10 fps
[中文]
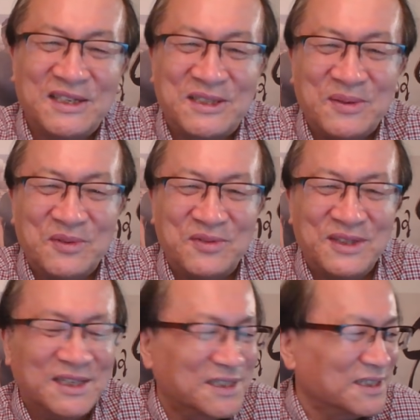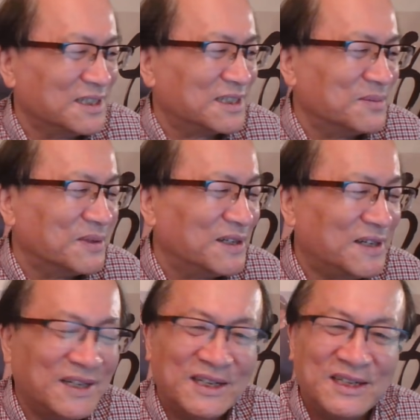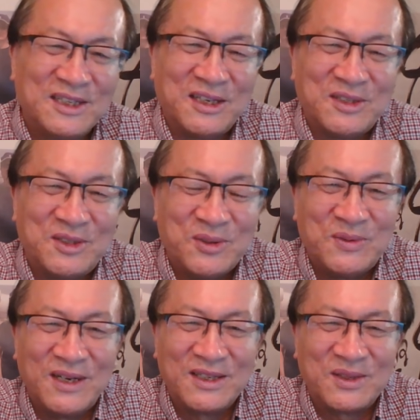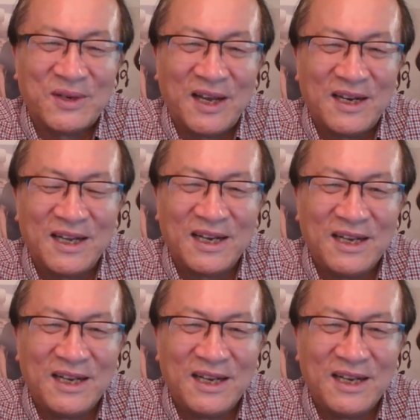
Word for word: 什么无人机、什么铁穹啊，都来了。